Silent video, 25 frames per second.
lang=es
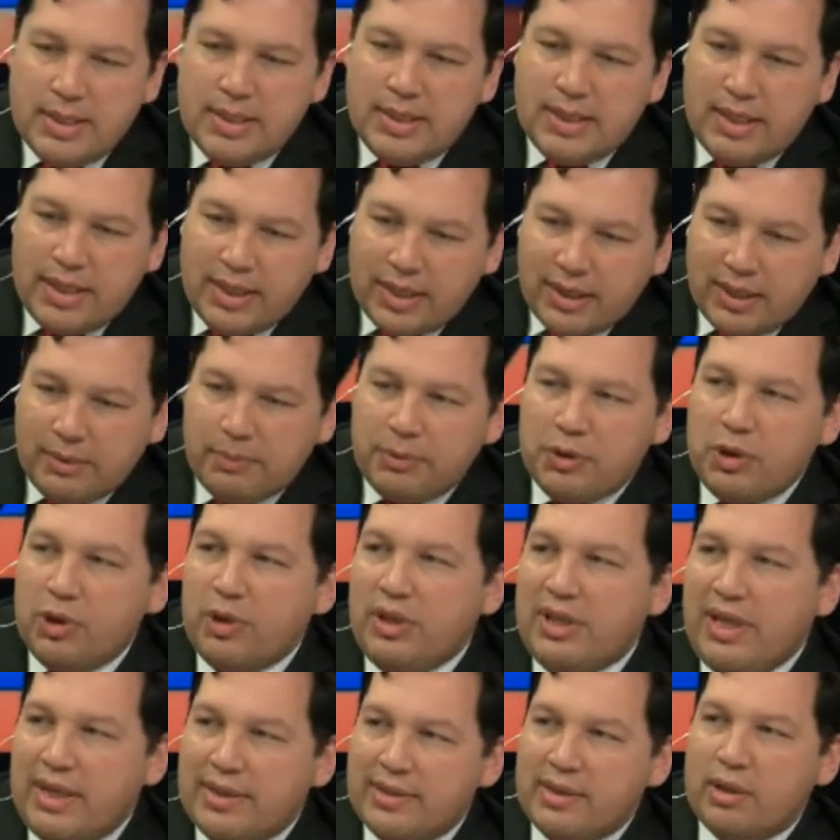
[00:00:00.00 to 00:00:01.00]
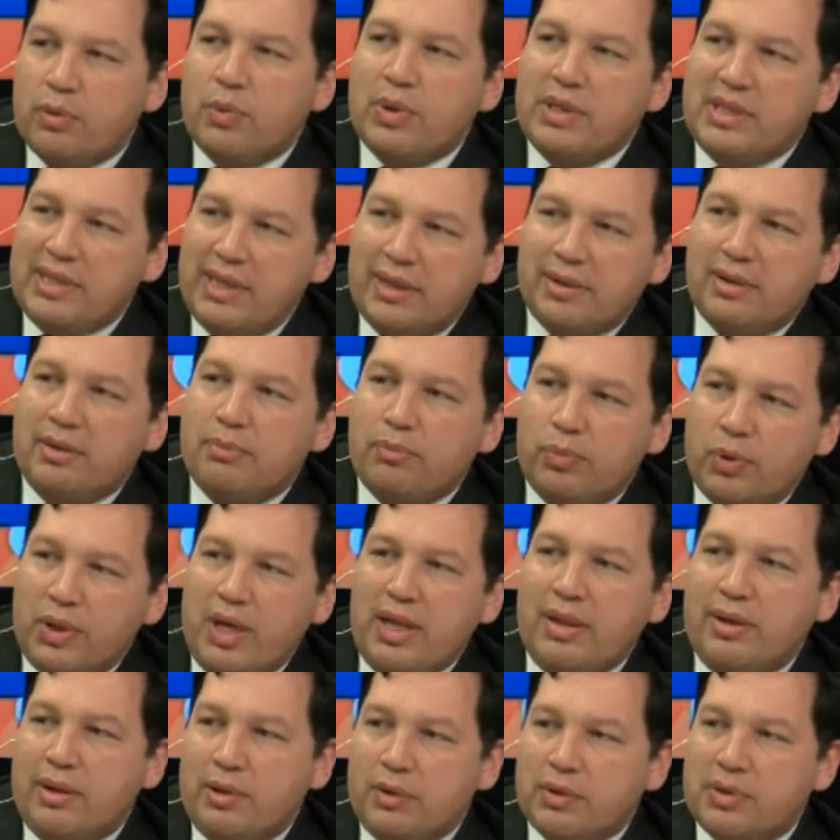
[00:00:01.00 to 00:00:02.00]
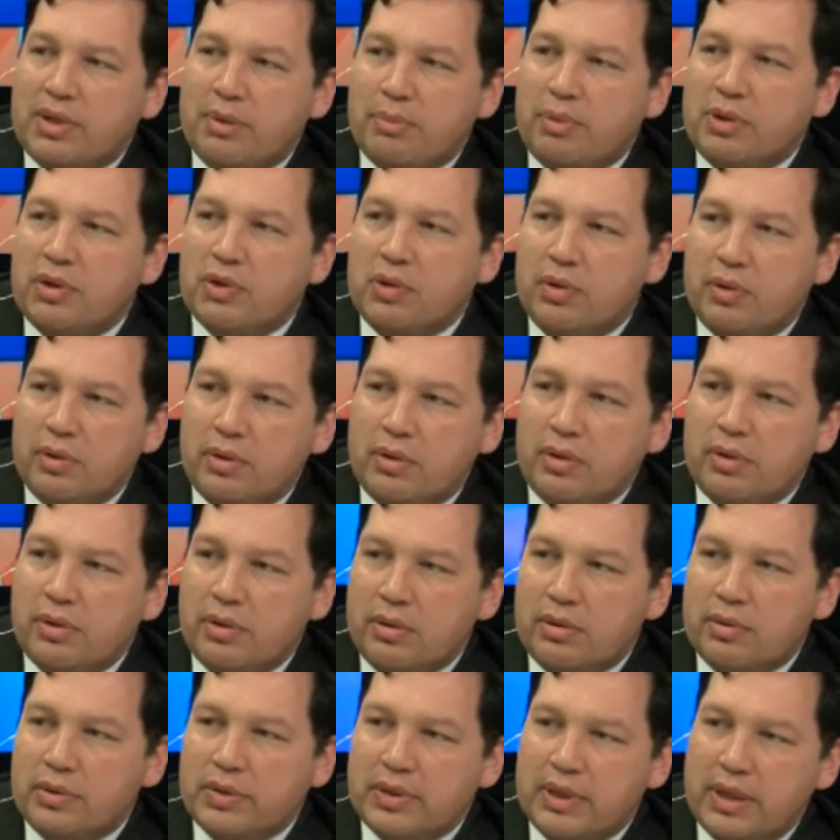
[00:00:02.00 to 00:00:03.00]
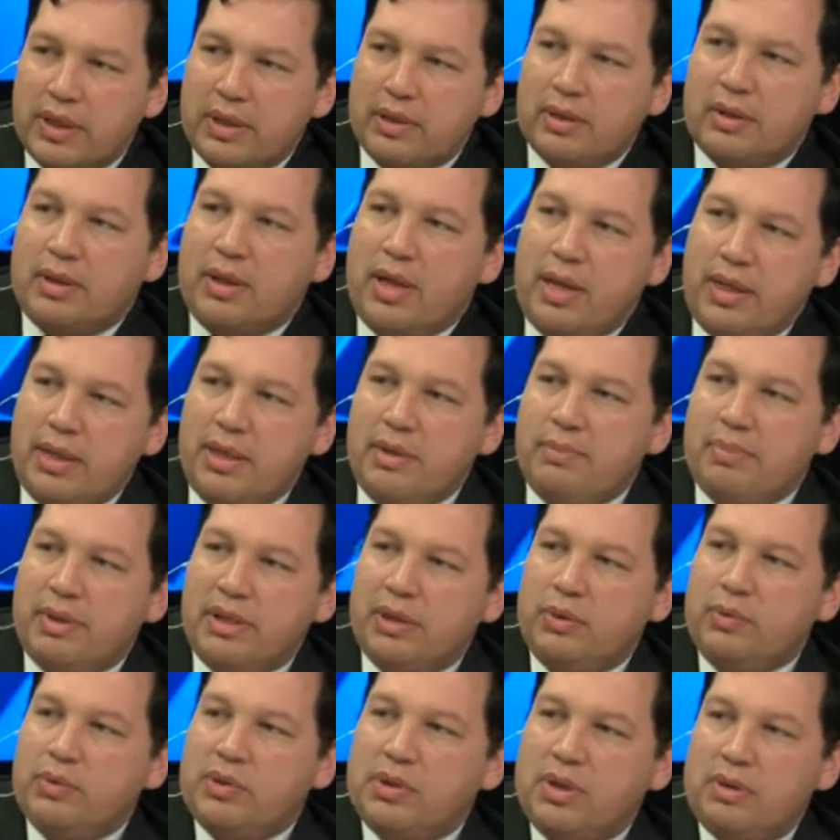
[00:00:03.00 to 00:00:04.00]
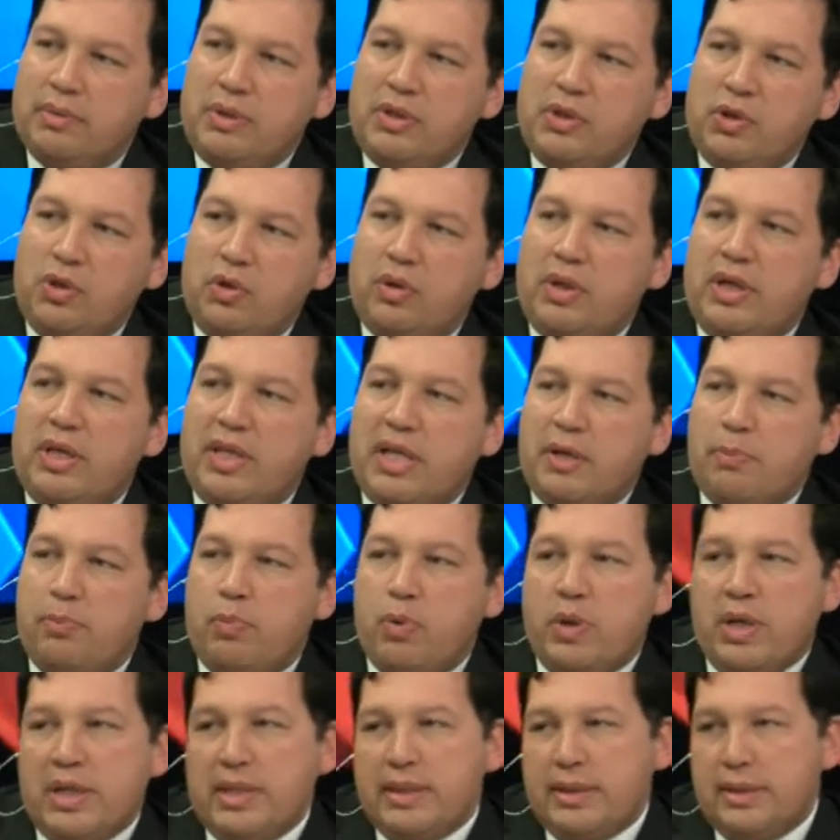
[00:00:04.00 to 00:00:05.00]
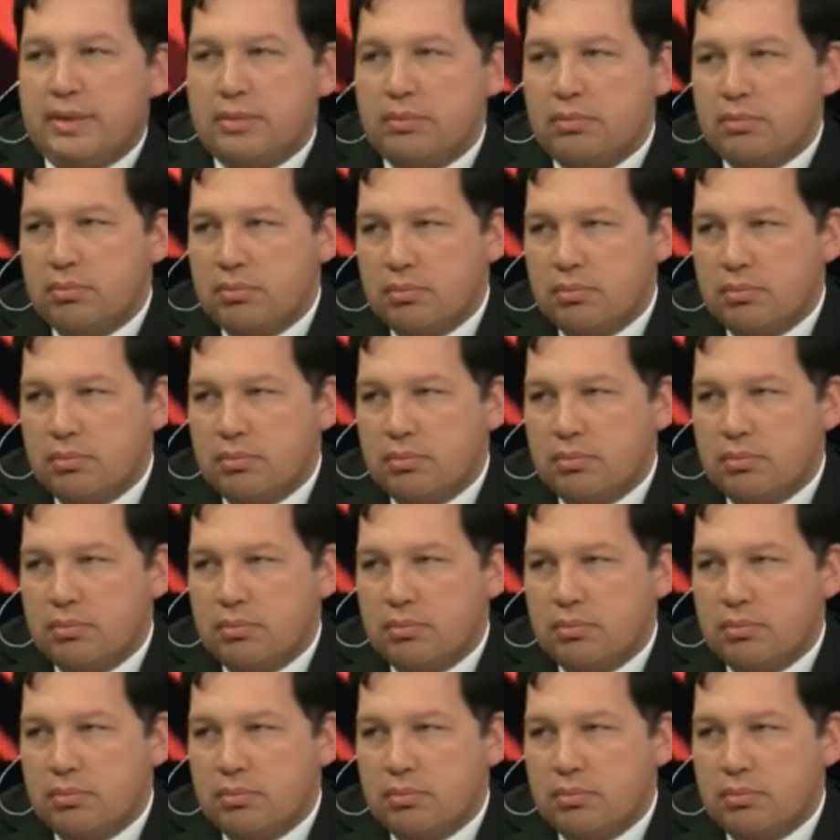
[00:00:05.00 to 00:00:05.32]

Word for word: la descripción de la secuencia temporal de los episodios, ¿no? O sea, alguien presta un servicio y después